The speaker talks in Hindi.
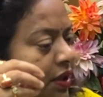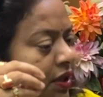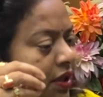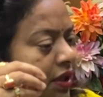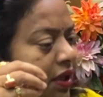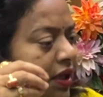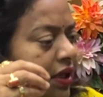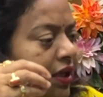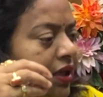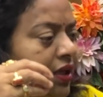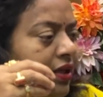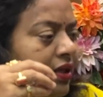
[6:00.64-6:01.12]

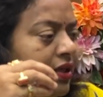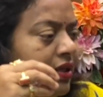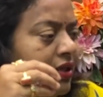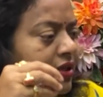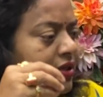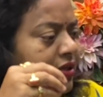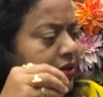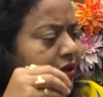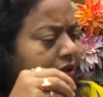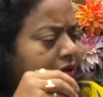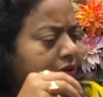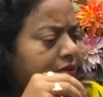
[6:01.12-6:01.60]
कि
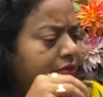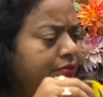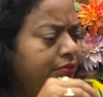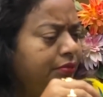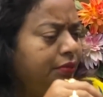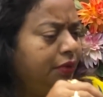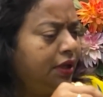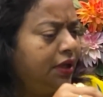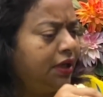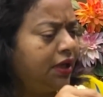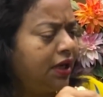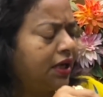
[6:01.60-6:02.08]

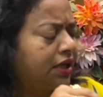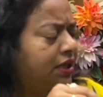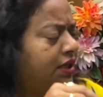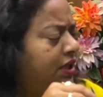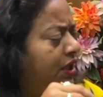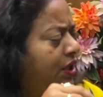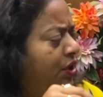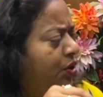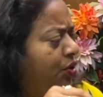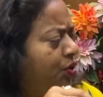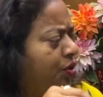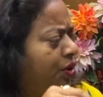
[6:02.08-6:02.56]

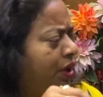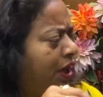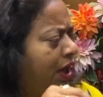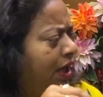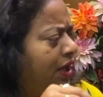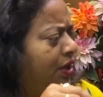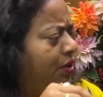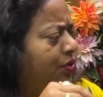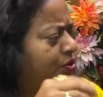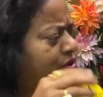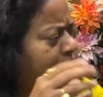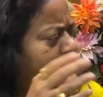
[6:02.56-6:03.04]
लड़की लोग
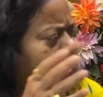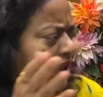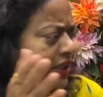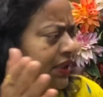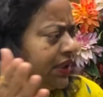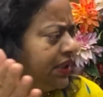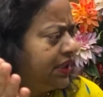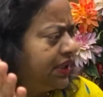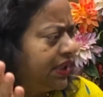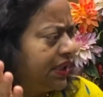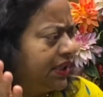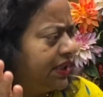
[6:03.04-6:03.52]
है वो
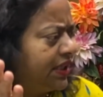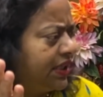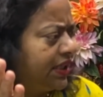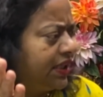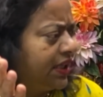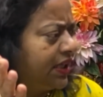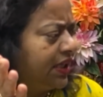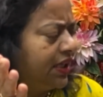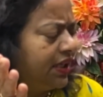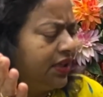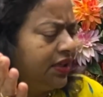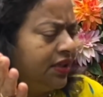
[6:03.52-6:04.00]
शादी दे
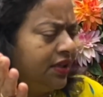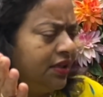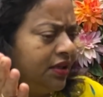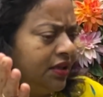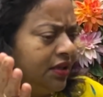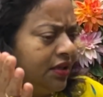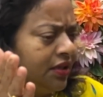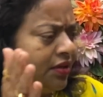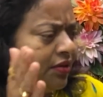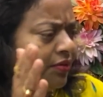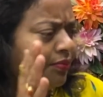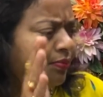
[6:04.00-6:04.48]
देंगे
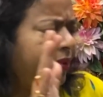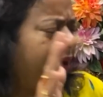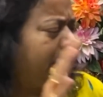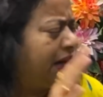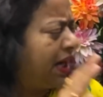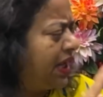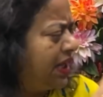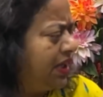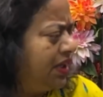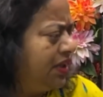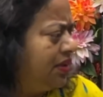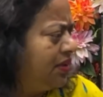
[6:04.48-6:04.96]

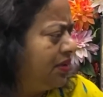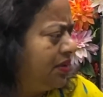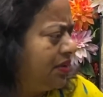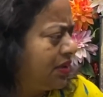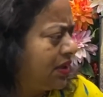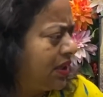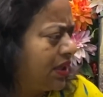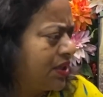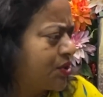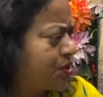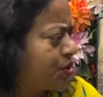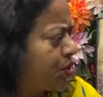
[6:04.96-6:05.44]
पढ़ाई
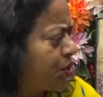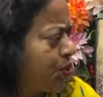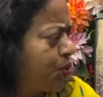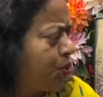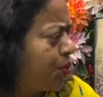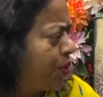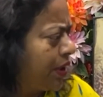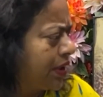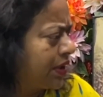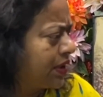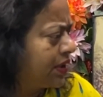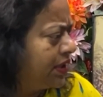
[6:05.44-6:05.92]
का
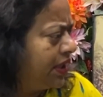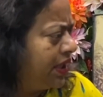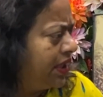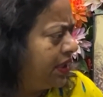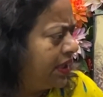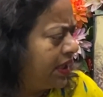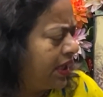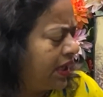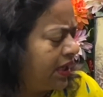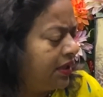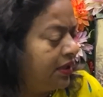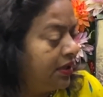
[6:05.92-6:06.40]
ज़रूरत
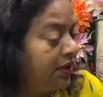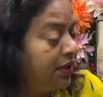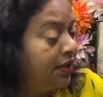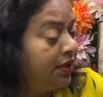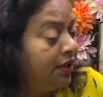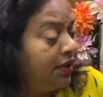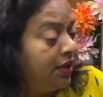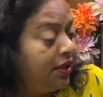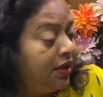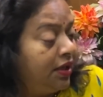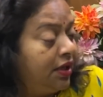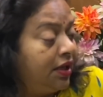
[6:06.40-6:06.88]
नहीं है
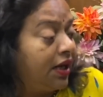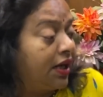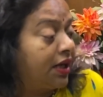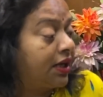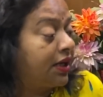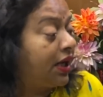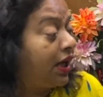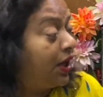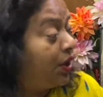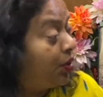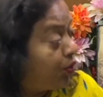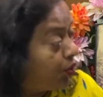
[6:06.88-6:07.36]

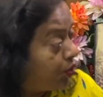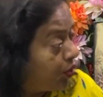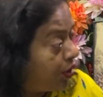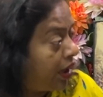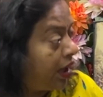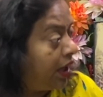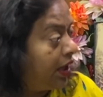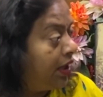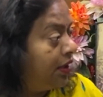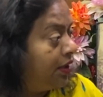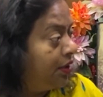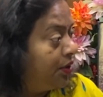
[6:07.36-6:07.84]
लड़का लोग
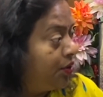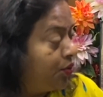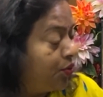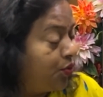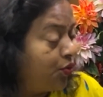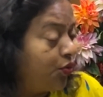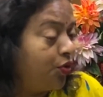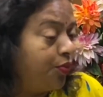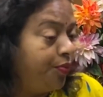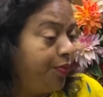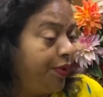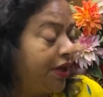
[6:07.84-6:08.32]
है
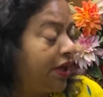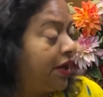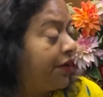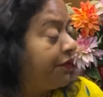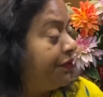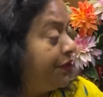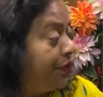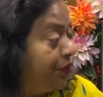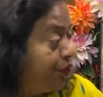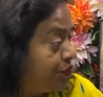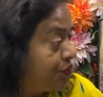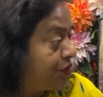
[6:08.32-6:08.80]
वो मेरा
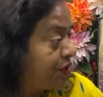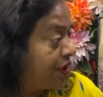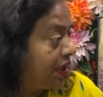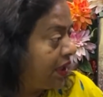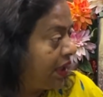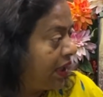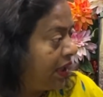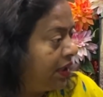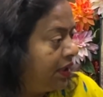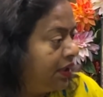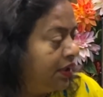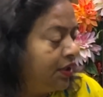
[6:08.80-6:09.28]

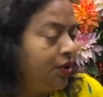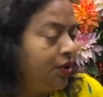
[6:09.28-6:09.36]
फ्यूचर है